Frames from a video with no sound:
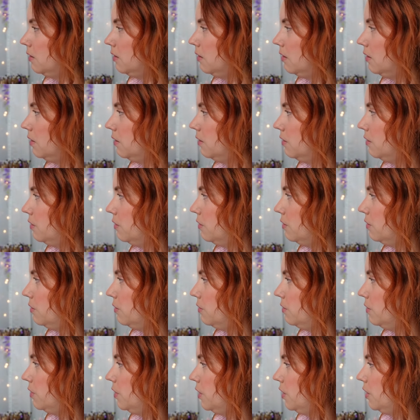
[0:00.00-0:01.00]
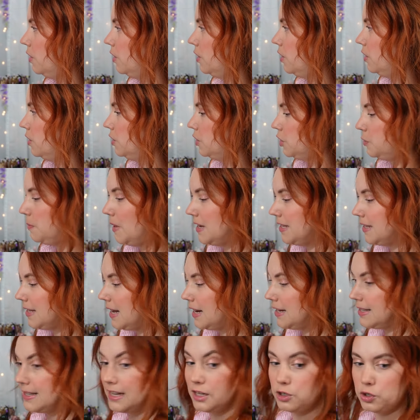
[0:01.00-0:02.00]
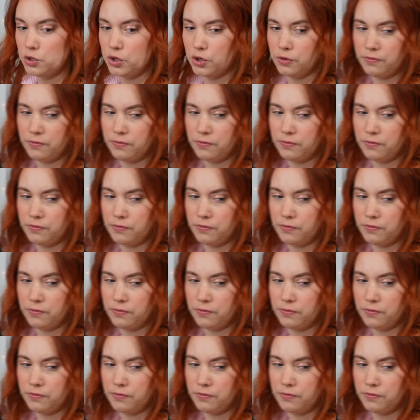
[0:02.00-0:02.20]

Je m'installe ça, je